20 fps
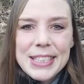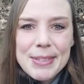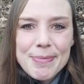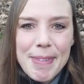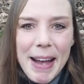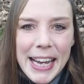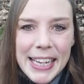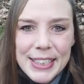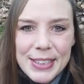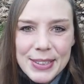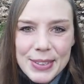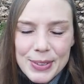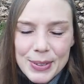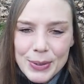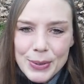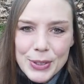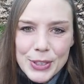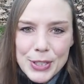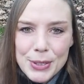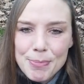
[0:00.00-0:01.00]
es macht
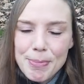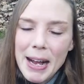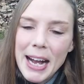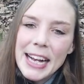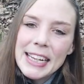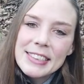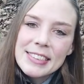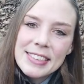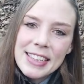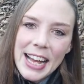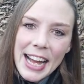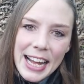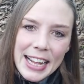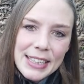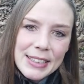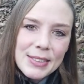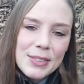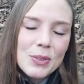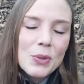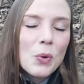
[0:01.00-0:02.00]
so Spaß,
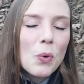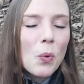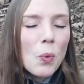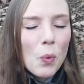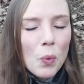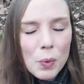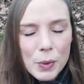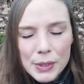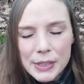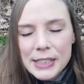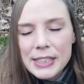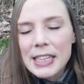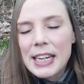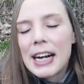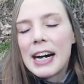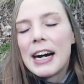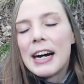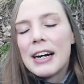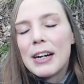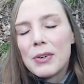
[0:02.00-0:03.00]
also
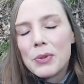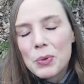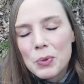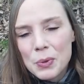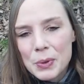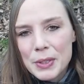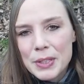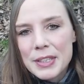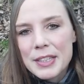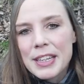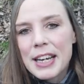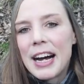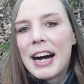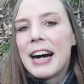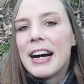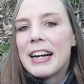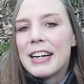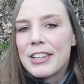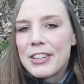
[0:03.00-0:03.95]
ultra ultra